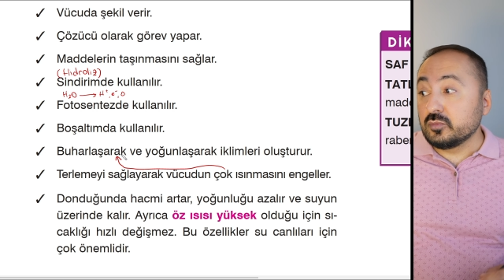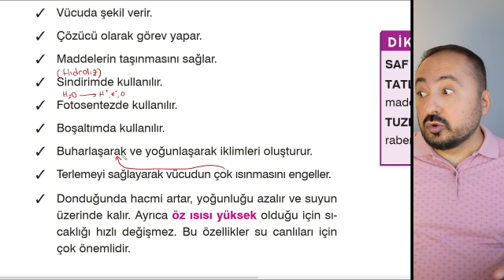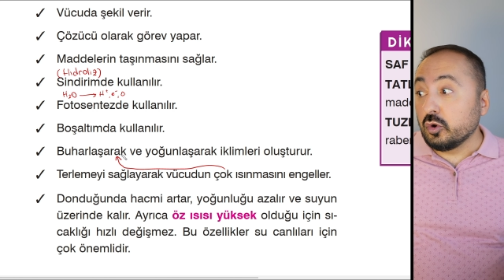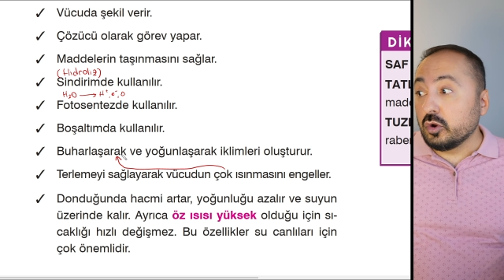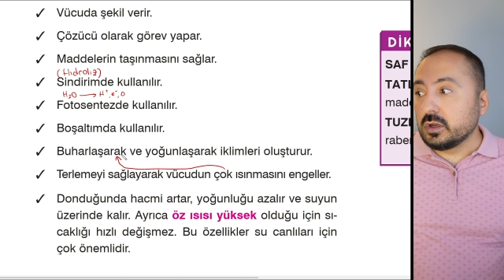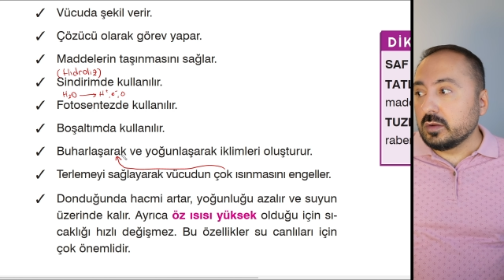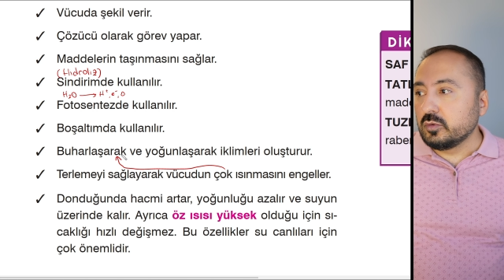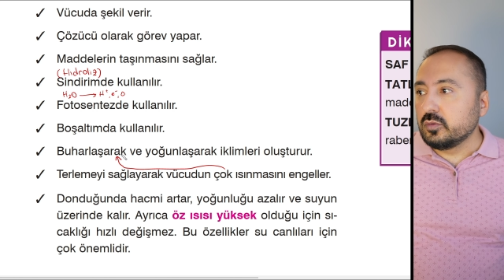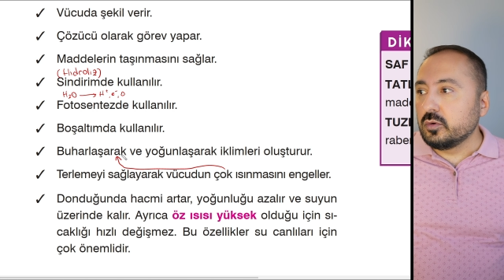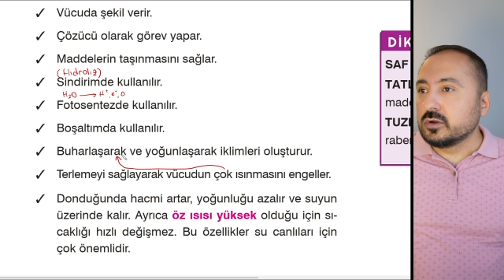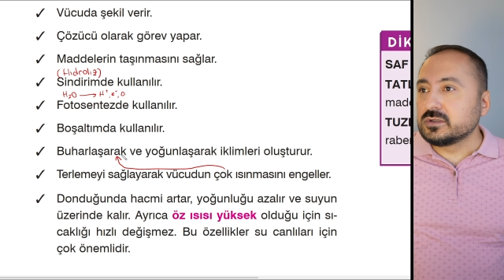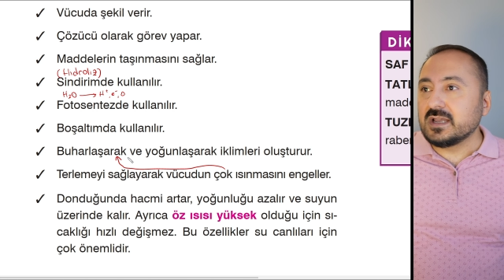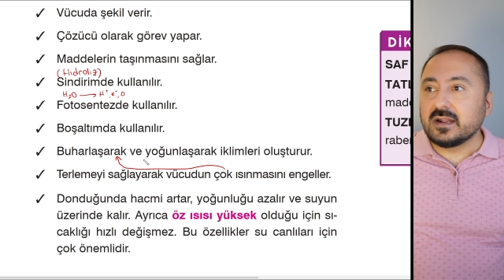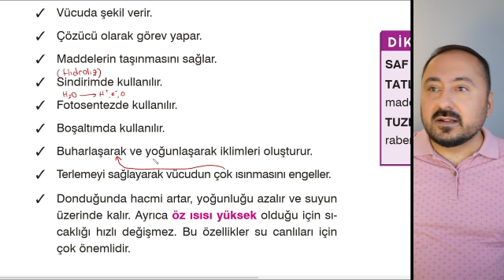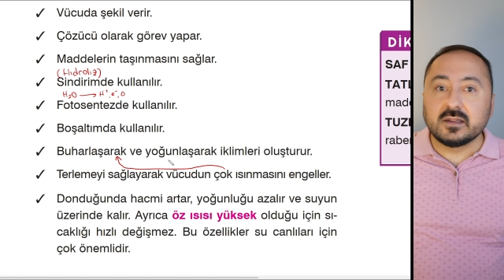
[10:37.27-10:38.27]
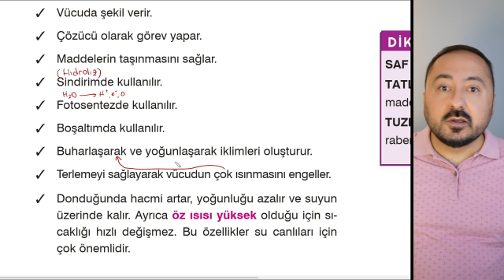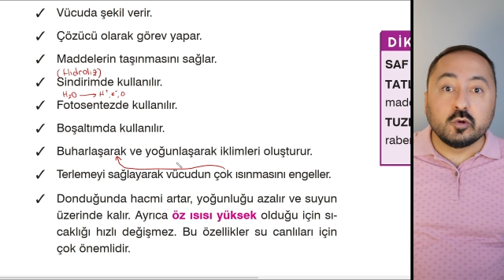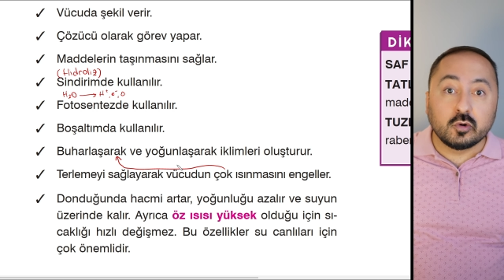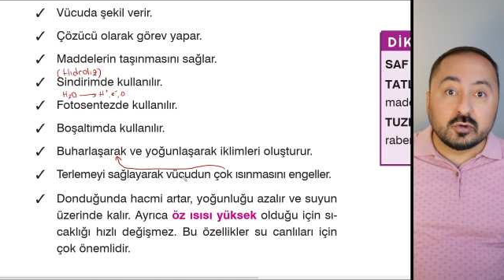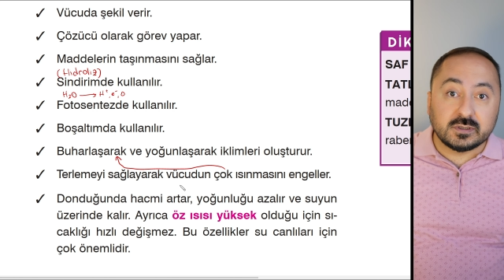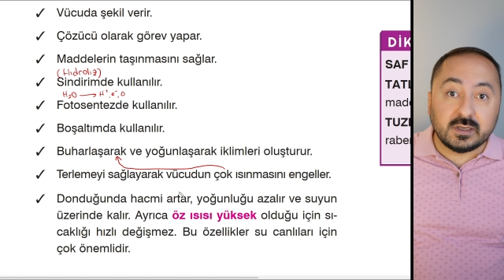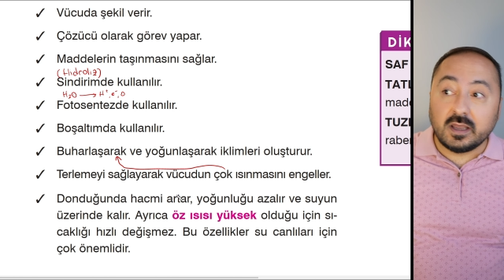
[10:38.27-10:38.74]
Bu da önemli bir özelliktir.
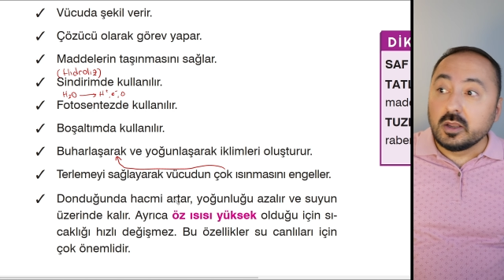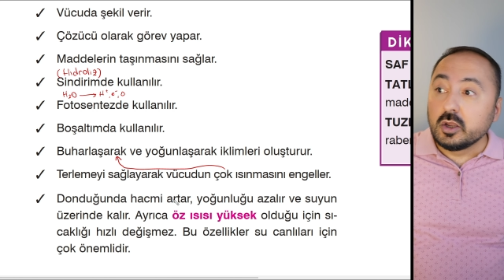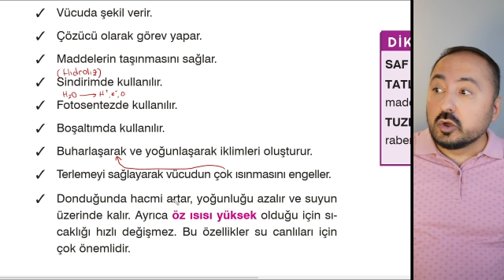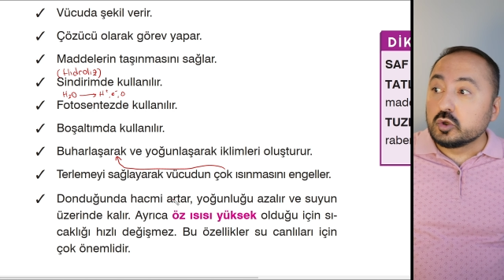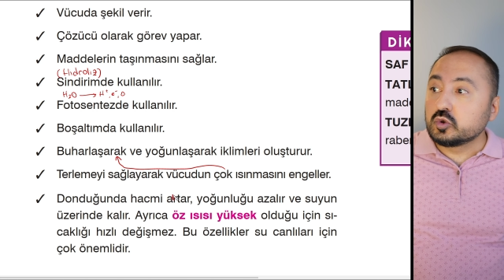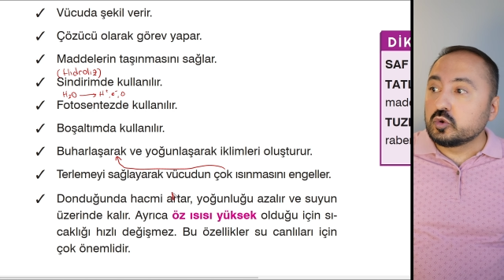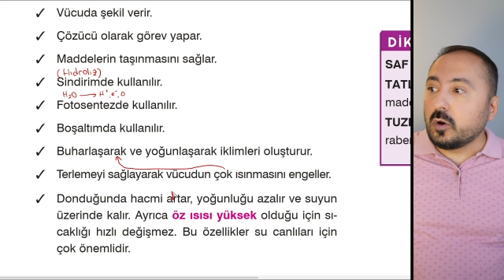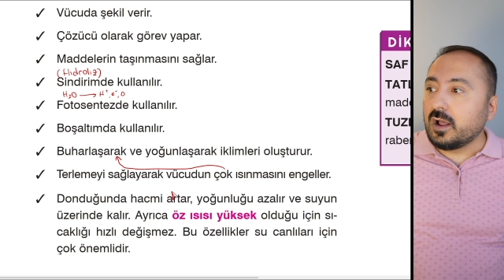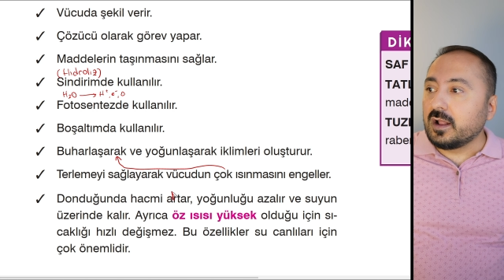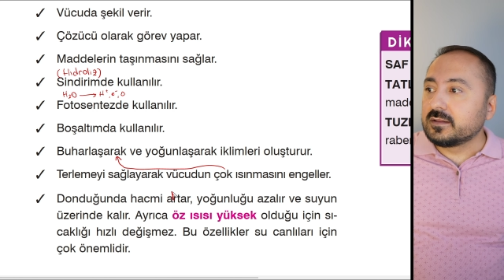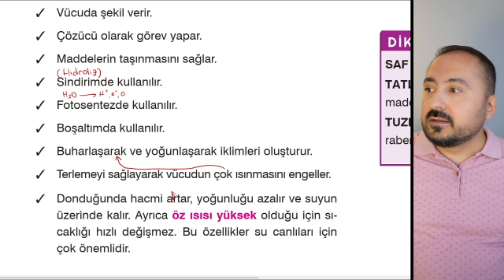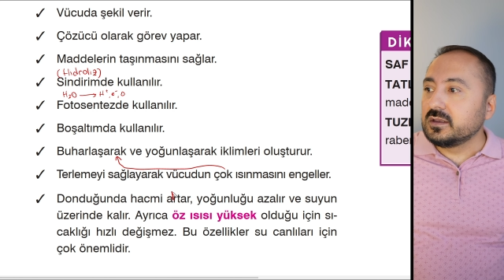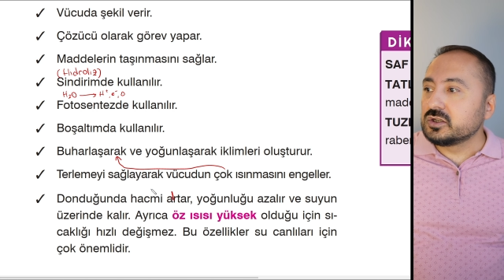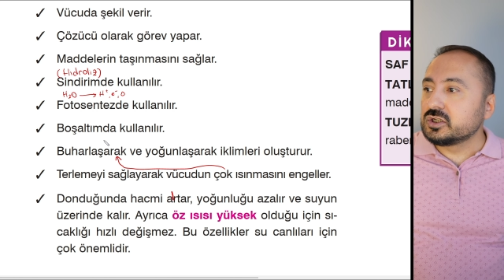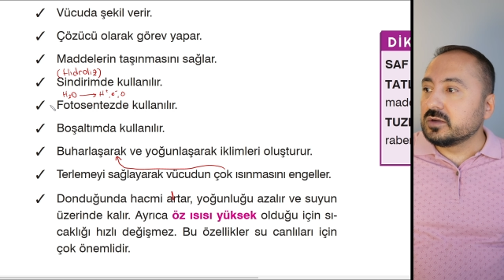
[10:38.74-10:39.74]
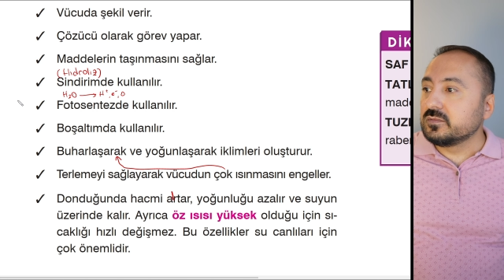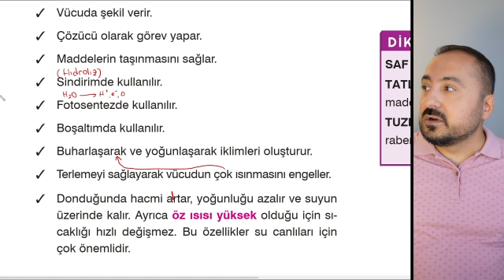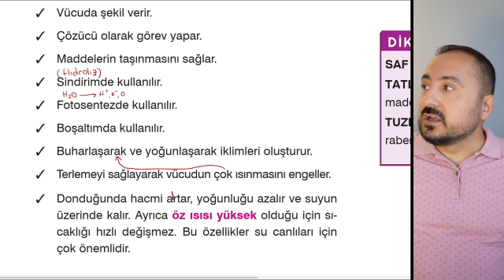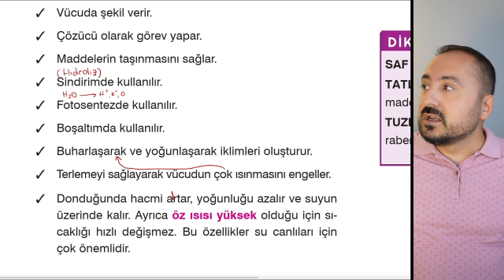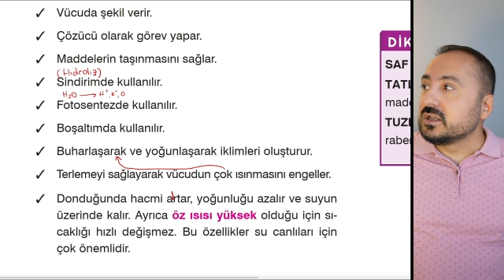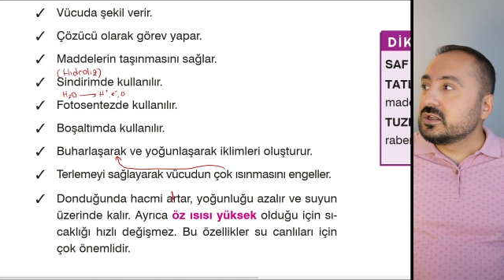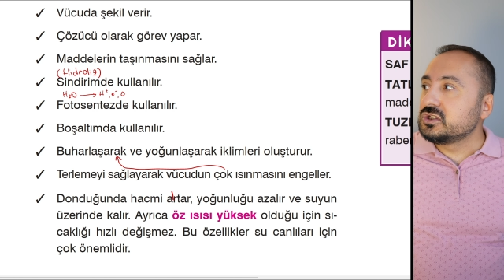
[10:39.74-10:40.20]
Yoksa su altı yaşamı